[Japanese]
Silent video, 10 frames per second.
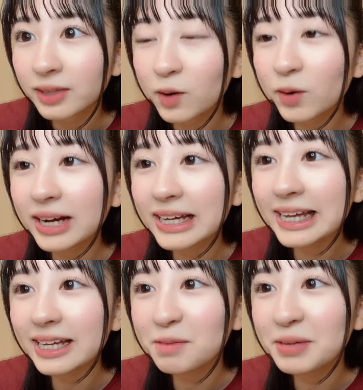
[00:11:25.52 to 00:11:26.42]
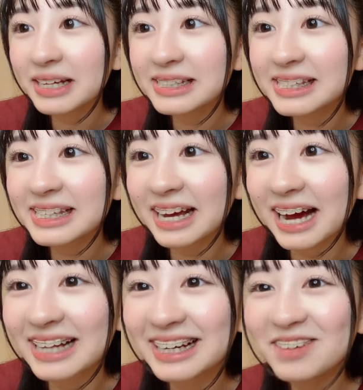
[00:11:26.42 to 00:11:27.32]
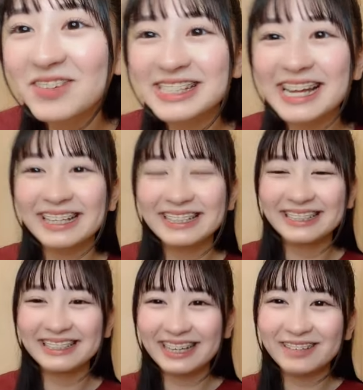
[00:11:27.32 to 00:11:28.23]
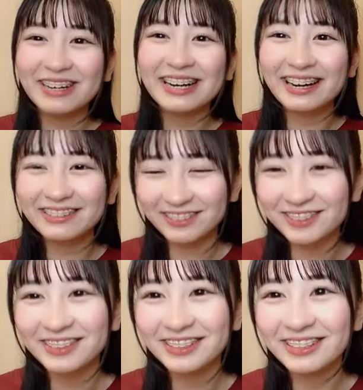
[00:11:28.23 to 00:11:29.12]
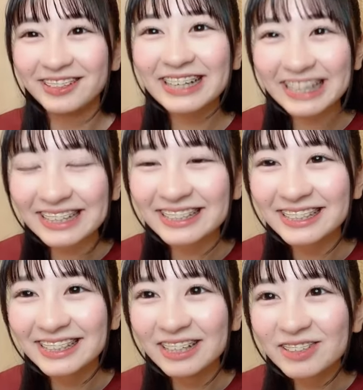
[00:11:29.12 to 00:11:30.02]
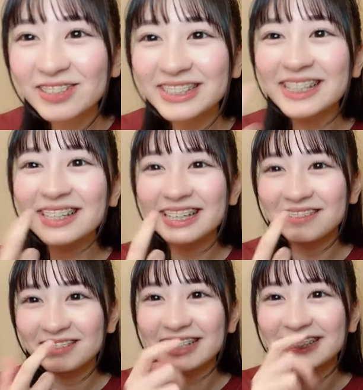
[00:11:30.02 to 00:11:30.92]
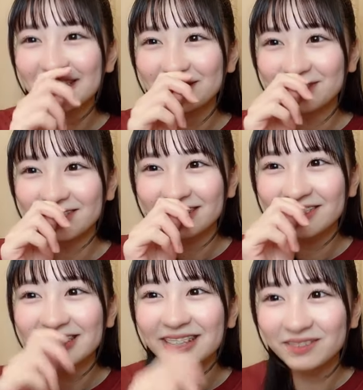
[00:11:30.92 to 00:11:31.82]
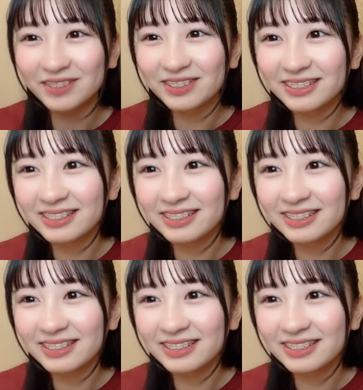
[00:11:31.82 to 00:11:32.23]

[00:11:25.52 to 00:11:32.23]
おかげで「君が好きだ」が離れませんいやわかるよわかるふとした時に歌っちゃうもんどうしても